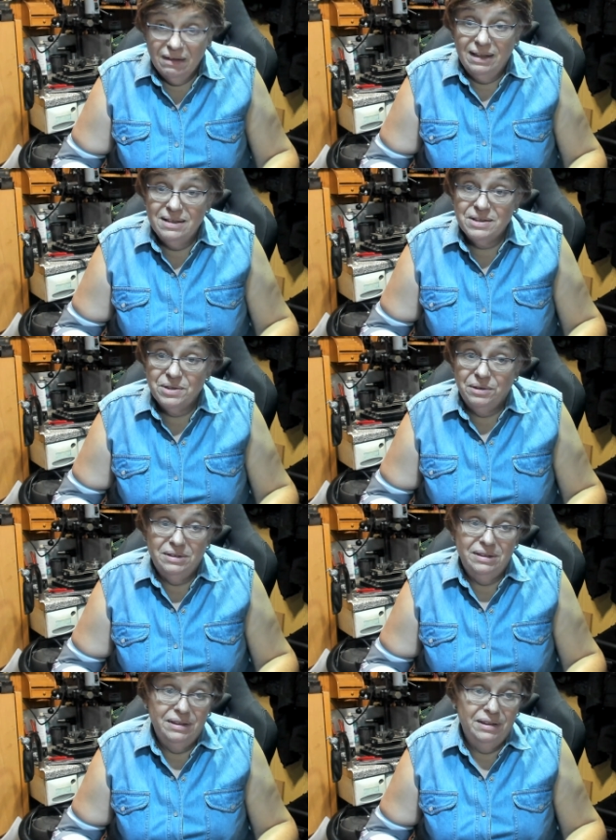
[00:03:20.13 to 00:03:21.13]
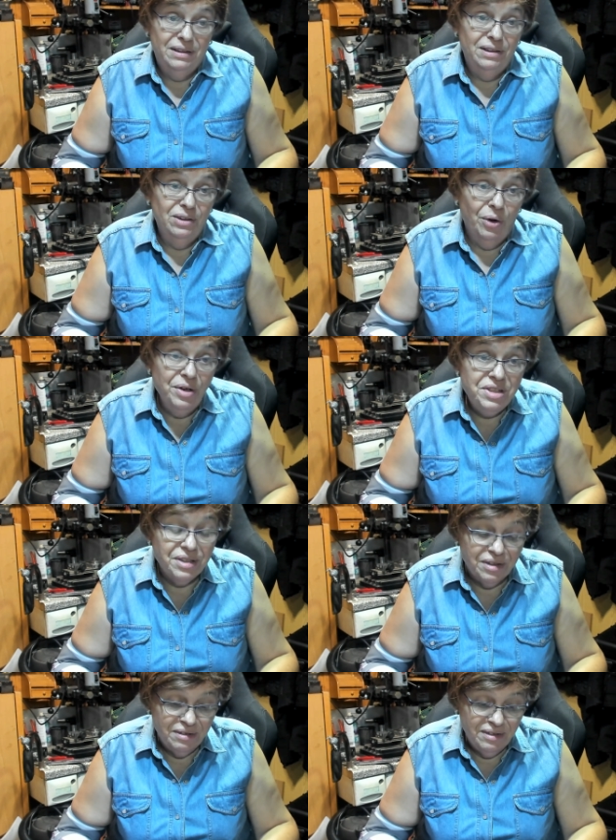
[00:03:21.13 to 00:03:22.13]
Also, äh,
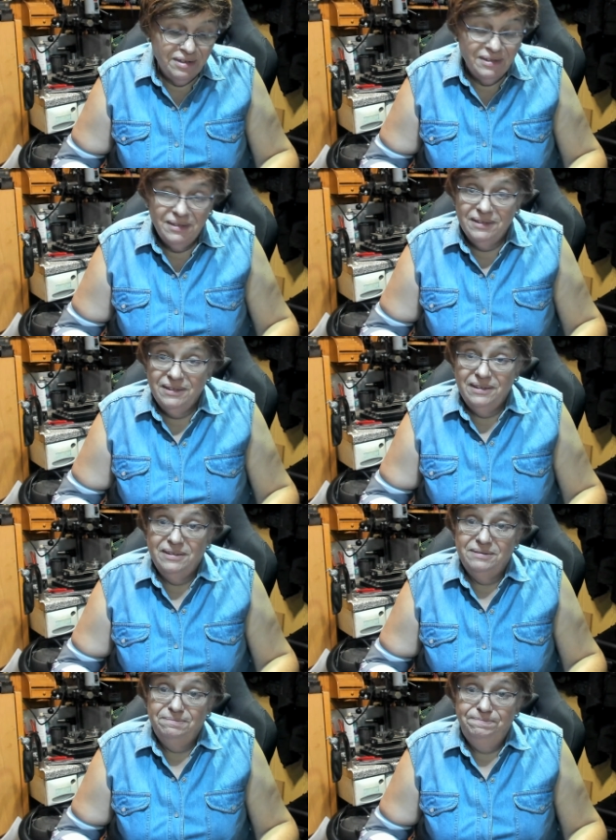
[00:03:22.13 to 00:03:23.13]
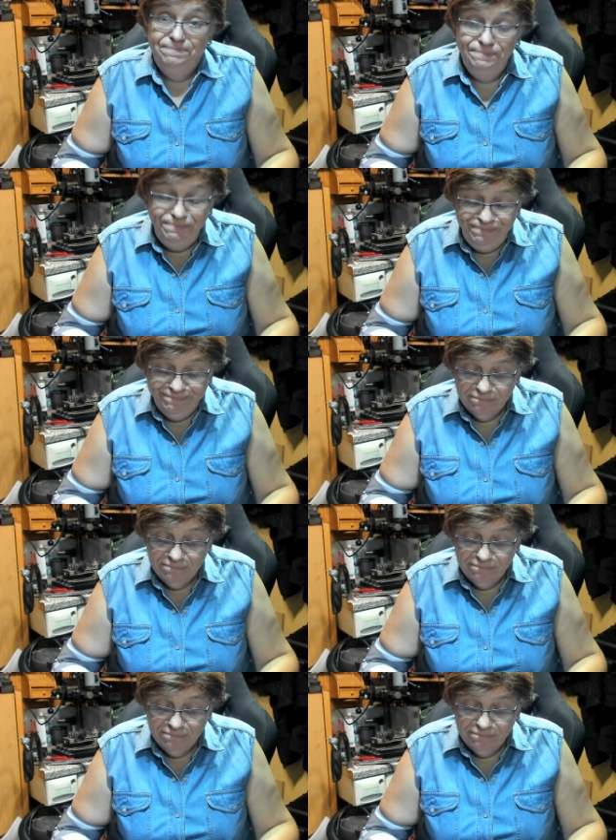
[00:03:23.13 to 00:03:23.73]
Leute, hm?